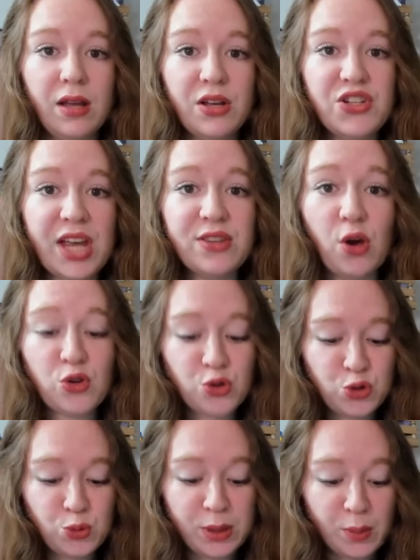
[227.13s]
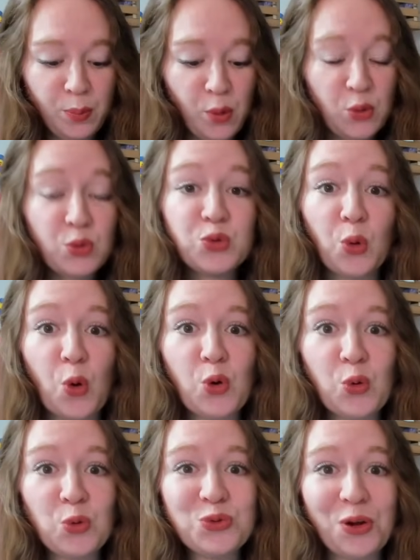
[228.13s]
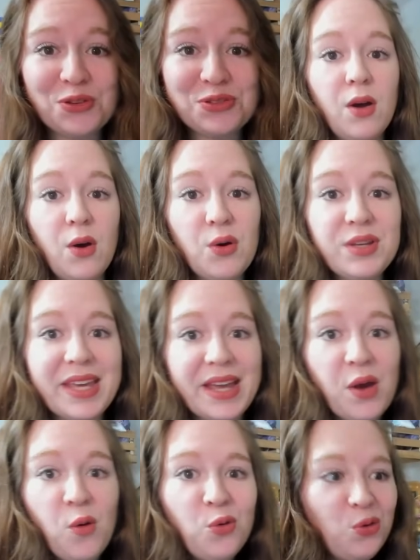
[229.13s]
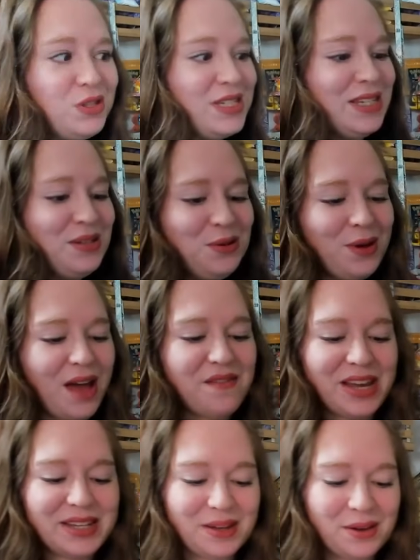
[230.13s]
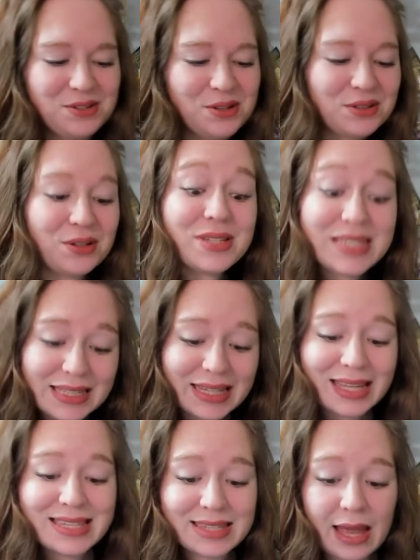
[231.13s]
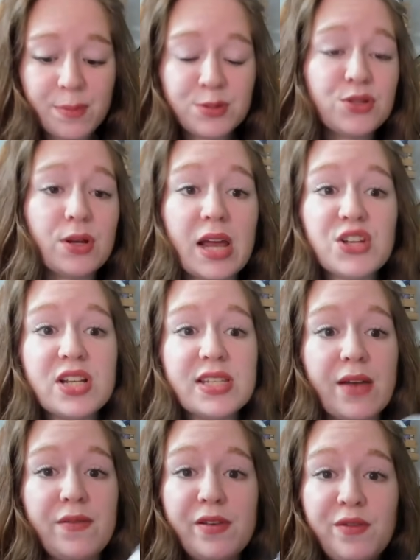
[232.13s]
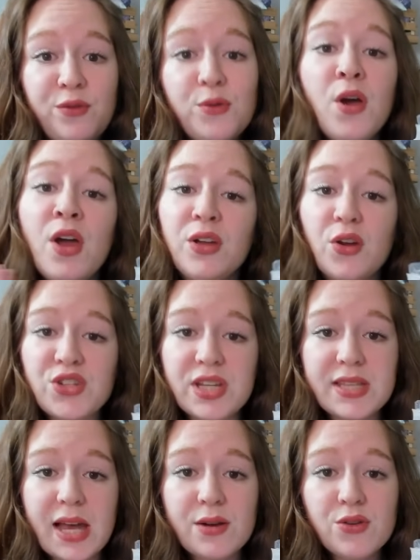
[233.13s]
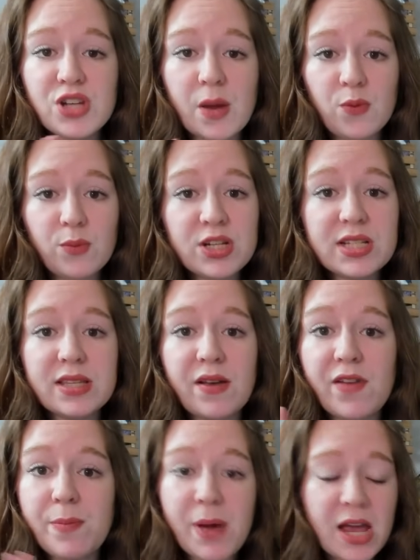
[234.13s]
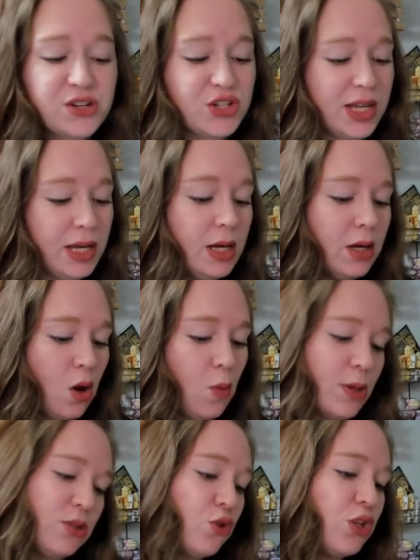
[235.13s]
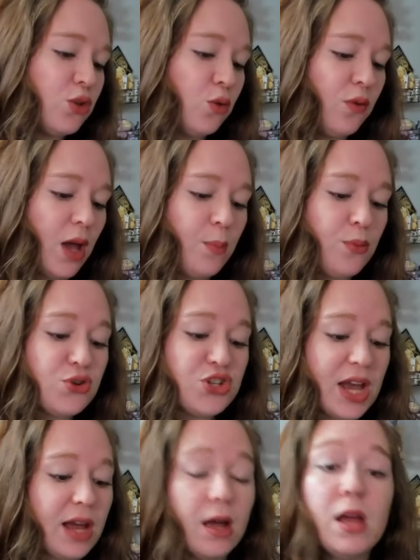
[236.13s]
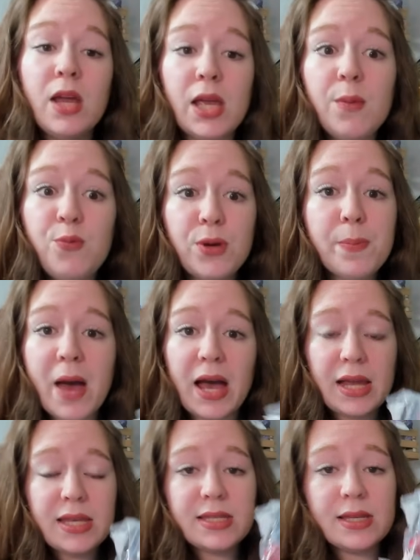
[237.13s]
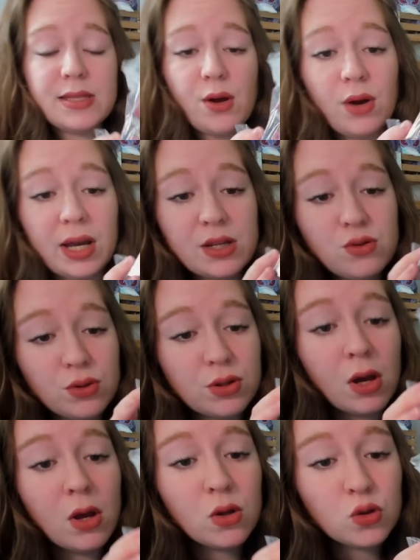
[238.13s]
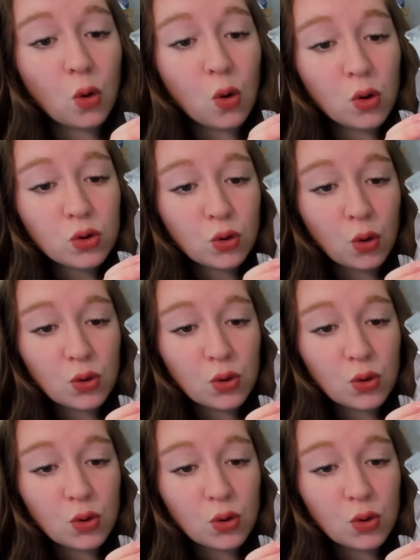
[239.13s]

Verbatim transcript: J'adore, je suis beaucoup trop contente. Ok, on continue avec euh, d'autres Secret Straps. Ceux-là, je les avais vus quand j'étais allée au Japon, mais je les avais pas achetés euh, parce que je les trouvais un peu chers. Et puis, pareil, ils étaient en réduc trop trop